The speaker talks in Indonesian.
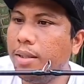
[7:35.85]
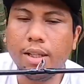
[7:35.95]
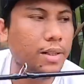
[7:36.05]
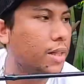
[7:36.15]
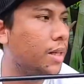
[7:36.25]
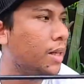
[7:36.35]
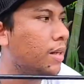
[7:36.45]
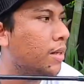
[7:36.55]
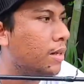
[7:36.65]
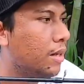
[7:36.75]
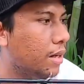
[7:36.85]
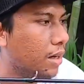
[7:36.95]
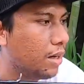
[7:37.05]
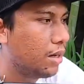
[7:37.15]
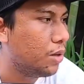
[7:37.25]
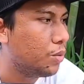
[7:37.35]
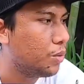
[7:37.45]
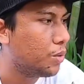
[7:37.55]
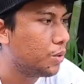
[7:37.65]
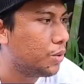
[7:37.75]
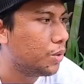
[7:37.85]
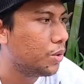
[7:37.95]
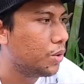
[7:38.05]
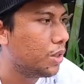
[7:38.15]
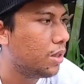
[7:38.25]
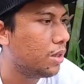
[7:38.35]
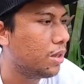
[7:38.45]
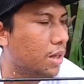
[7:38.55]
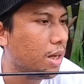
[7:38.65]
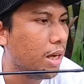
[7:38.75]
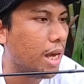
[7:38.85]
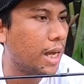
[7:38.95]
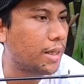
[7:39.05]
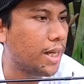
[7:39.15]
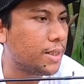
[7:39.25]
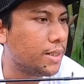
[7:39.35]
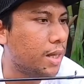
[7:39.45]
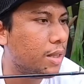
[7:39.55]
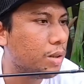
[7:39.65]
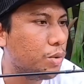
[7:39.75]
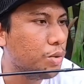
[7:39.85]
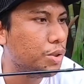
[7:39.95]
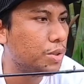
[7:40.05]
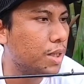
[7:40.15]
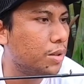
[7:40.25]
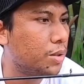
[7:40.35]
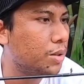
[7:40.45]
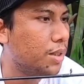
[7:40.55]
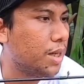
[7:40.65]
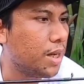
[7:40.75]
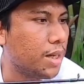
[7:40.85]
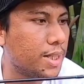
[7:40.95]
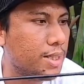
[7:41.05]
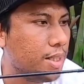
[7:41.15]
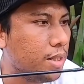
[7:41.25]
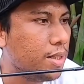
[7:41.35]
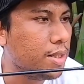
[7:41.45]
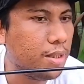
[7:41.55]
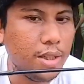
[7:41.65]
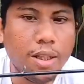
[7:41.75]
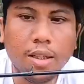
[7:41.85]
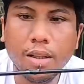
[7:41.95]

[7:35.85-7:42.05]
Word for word: Jadi uh, untuk atasnya atau ujungnya itu dia kecil di sini,